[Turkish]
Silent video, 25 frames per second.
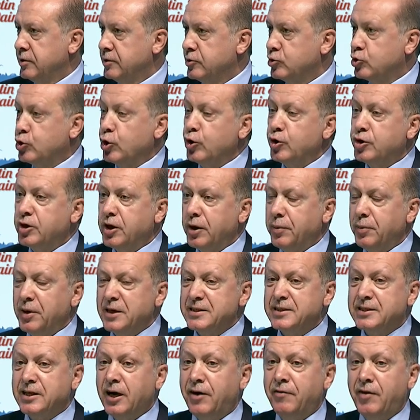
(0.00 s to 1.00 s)
Çünkü
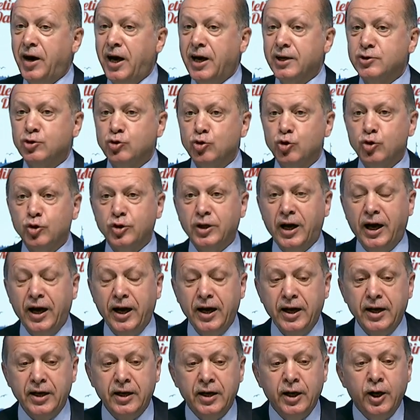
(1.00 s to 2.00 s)
biz
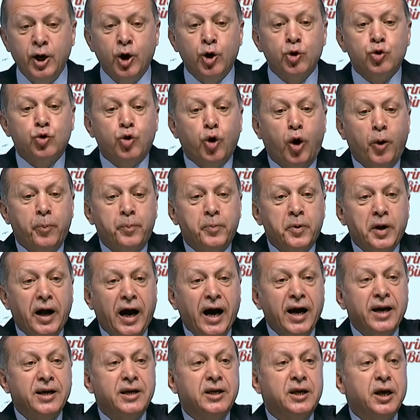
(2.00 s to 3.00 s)
tevazuda
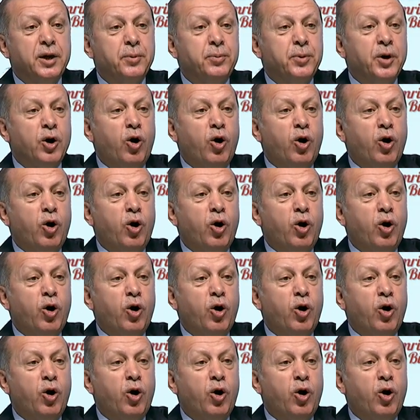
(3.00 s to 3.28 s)
toprak gibi